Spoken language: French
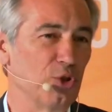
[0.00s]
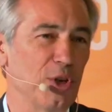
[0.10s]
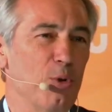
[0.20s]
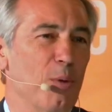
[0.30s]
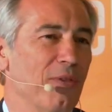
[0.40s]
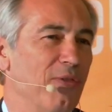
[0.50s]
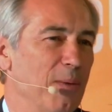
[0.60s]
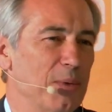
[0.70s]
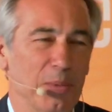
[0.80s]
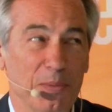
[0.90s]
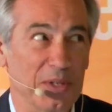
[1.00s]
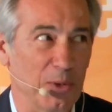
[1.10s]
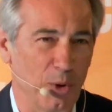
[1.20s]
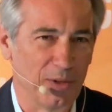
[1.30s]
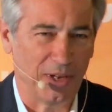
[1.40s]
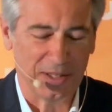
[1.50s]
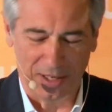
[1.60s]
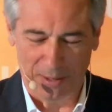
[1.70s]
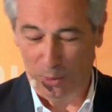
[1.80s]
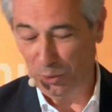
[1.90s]
j'ai lu à ma femme qui m'a dit Mais c'est quoi une
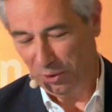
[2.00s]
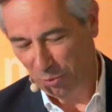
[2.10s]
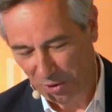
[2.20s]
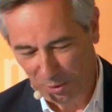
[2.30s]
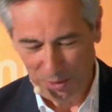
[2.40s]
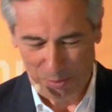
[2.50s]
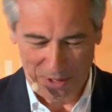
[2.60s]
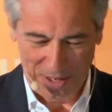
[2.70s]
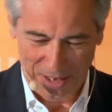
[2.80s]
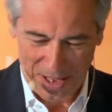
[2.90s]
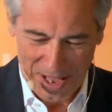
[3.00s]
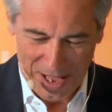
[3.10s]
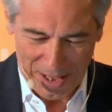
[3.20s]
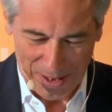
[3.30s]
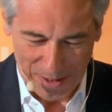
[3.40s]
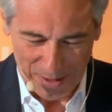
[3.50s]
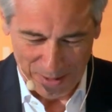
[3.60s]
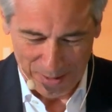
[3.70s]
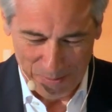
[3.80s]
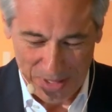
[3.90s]
fractale Bon, j'étais obligé de lui expliquer.
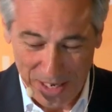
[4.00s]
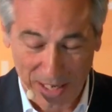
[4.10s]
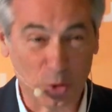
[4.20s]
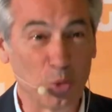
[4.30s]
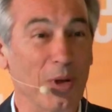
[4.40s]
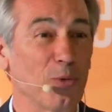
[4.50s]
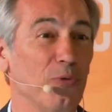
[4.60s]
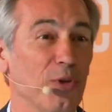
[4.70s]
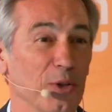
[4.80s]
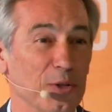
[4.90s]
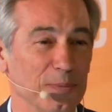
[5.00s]
Euh, mais qui garde toute ma confiance.